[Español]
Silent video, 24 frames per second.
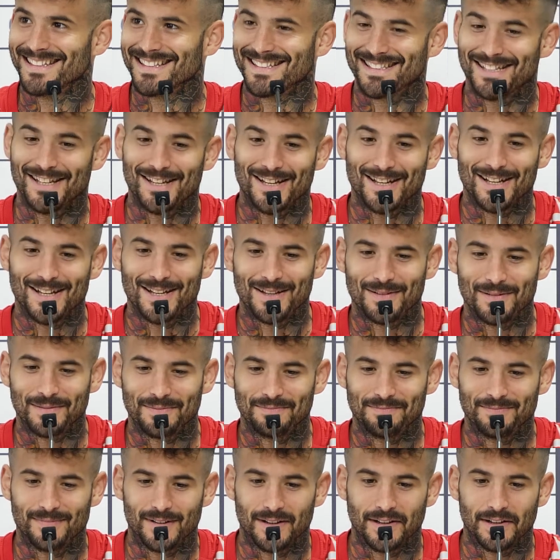Sí,
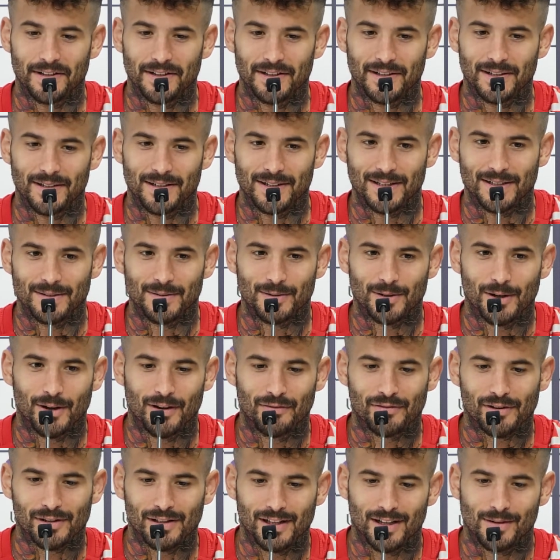eh, bueno,
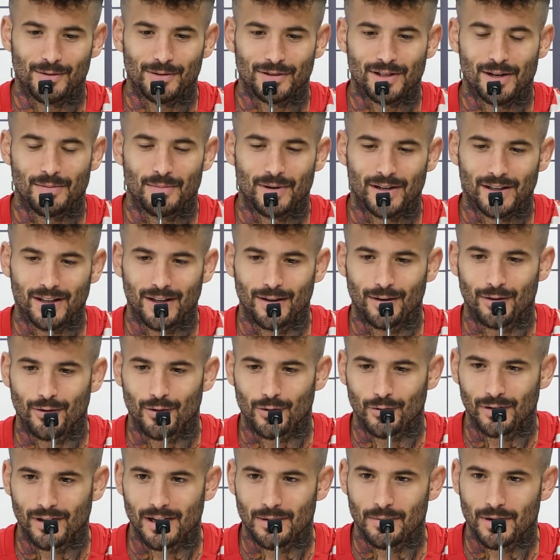afrontamos el partido
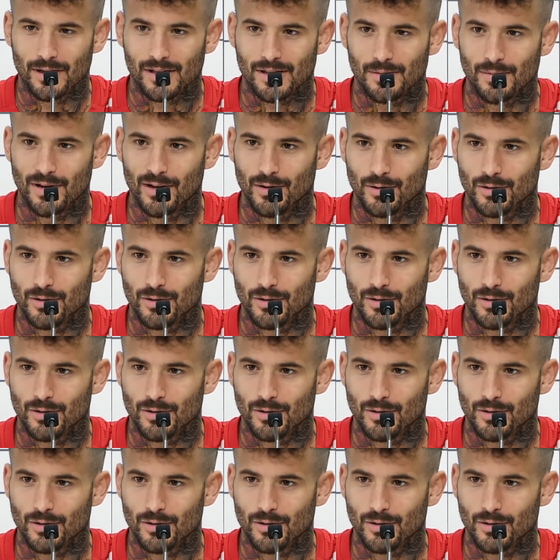con la máxima